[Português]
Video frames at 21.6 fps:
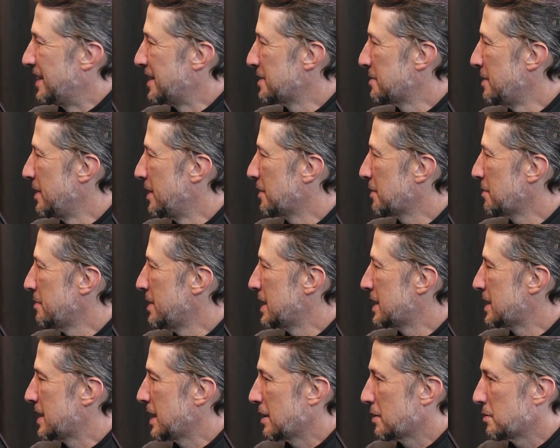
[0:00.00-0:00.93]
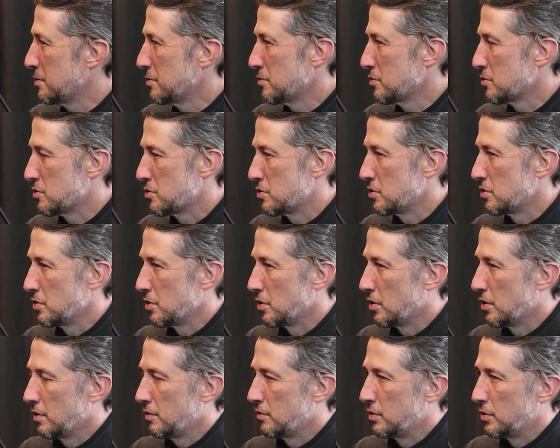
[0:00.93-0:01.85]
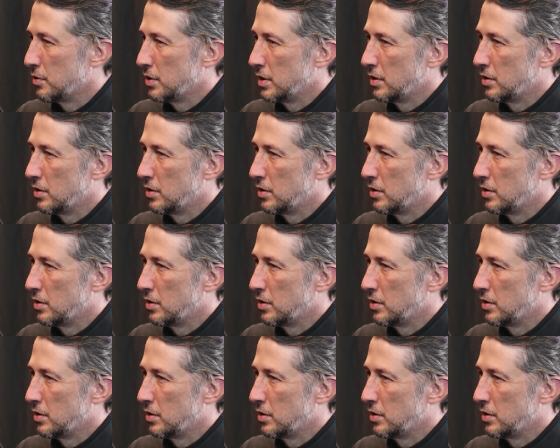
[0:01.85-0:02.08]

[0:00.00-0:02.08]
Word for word: eu comecei com uns 9, 8.